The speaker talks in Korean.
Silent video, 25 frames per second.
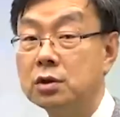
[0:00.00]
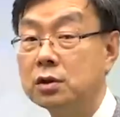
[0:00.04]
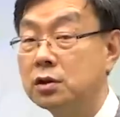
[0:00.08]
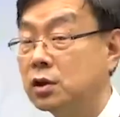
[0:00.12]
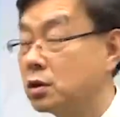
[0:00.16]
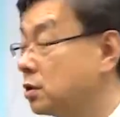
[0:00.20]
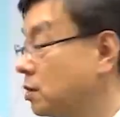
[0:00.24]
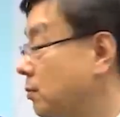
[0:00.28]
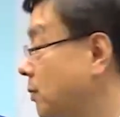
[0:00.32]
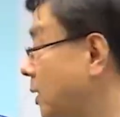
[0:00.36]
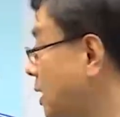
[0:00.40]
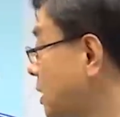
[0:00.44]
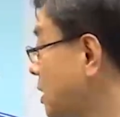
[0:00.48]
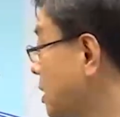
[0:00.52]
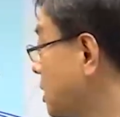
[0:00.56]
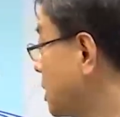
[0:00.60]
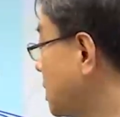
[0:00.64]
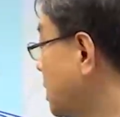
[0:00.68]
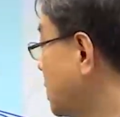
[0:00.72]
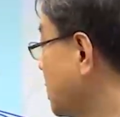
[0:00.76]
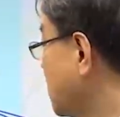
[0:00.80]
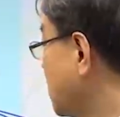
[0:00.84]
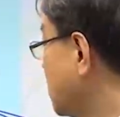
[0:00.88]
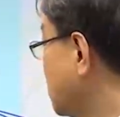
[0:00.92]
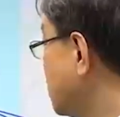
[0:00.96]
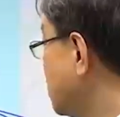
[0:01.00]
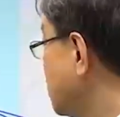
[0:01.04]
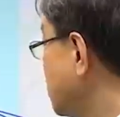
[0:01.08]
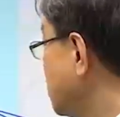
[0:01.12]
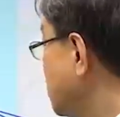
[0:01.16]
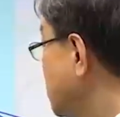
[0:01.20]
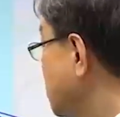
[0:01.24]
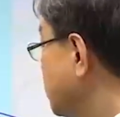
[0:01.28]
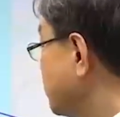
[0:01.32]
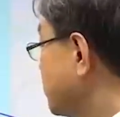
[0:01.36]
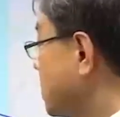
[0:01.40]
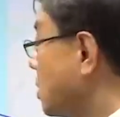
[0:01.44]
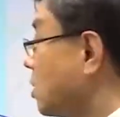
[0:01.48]
그래서 만약에
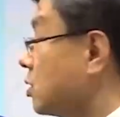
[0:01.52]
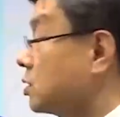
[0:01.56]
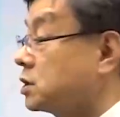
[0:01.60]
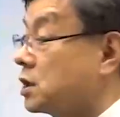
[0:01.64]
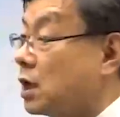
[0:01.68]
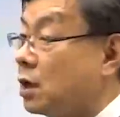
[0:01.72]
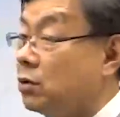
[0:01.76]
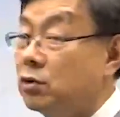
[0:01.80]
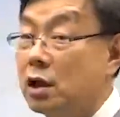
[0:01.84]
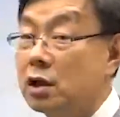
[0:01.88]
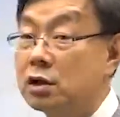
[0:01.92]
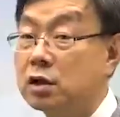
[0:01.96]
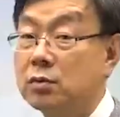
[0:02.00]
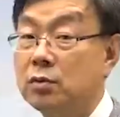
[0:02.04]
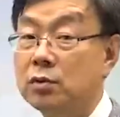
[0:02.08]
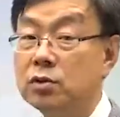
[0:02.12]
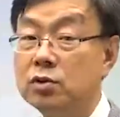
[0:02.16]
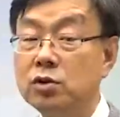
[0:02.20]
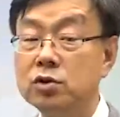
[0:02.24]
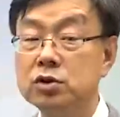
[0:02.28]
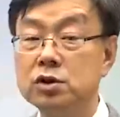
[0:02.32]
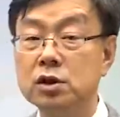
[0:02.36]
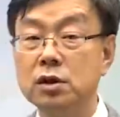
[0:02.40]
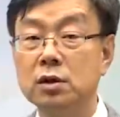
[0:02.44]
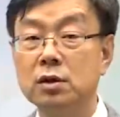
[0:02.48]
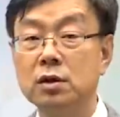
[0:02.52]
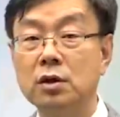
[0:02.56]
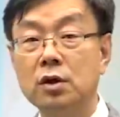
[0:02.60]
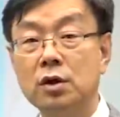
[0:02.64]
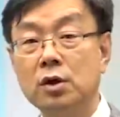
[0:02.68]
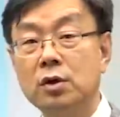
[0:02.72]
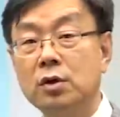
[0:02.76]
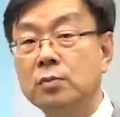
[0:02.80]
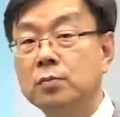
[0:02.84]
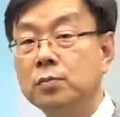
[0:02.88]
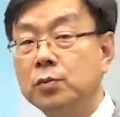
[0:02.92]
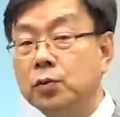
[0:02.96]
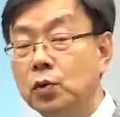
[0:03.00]
평장원에왔으면 이것이
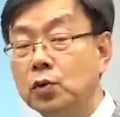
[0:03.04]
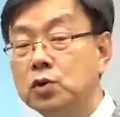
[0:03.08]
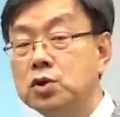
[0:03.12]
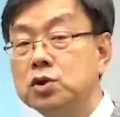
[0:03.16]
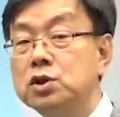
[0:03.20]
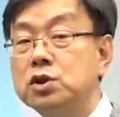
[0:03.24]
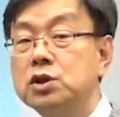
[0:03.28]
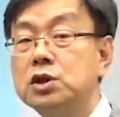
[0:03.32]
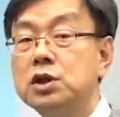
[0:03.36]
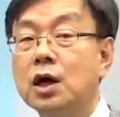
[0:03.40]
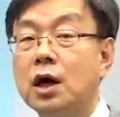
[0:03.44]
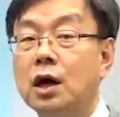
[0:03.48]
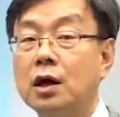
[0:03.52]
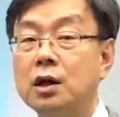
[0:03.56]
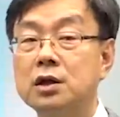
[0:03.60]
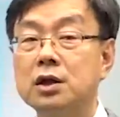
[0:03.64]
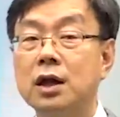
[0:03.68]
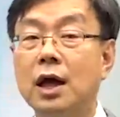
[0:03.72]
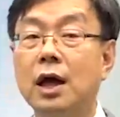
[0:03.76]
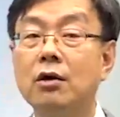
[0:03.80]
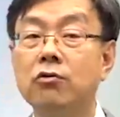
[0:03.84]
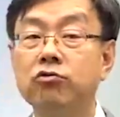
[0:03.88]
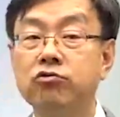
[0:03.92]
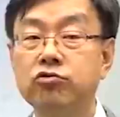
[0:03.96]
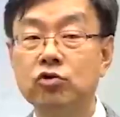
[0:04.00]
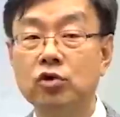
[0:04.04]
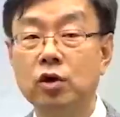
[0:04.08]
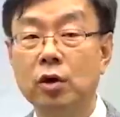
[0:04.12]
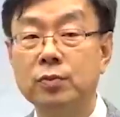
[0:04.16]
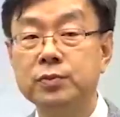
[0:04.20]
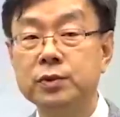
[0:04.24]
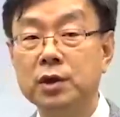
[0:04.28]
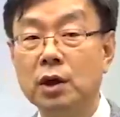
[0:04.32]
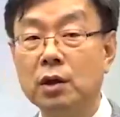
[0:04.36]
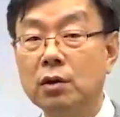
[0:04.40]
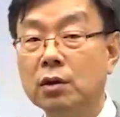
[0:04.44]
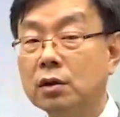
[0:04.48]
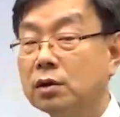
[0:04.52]
묘인지 아닌지 알 수가
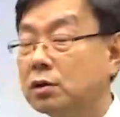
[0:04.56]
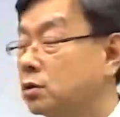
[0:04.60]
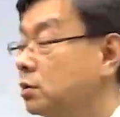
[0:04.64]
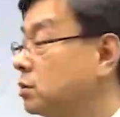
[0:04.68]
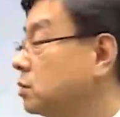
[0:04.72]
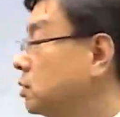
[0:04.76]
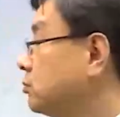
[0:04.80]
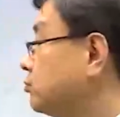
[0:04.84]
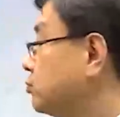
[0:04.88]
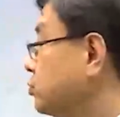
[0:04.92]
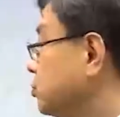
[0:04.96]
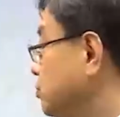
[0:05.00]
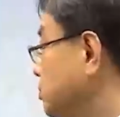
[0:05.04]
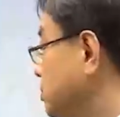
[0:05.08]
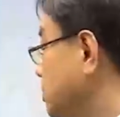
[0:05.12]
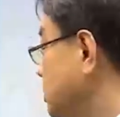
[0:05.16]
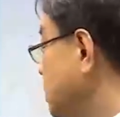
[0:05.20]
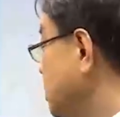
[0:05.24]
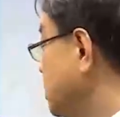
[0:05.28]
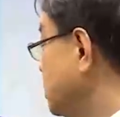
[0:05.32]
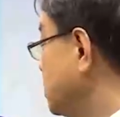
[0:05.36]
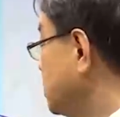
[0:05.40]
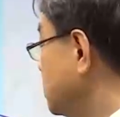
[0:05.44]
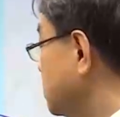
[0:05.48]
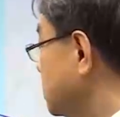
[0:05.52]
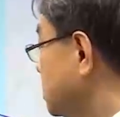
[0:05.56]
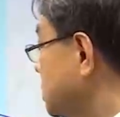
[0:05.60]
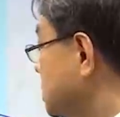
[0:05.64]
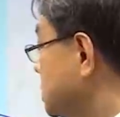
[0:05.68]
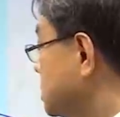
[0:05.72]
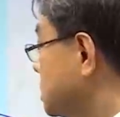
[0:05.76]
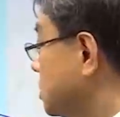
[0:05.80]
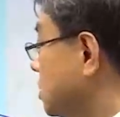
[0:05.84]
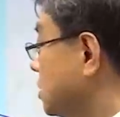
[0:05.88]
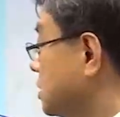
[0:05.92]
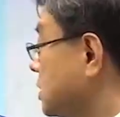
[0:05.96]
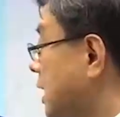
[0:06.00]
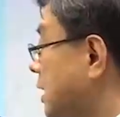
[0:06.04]
없잖아요. 그런 건 분묘
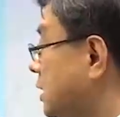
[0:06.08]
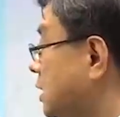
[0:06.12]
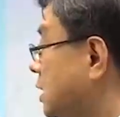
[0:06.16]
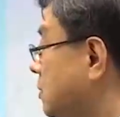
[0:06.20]
기지권이 안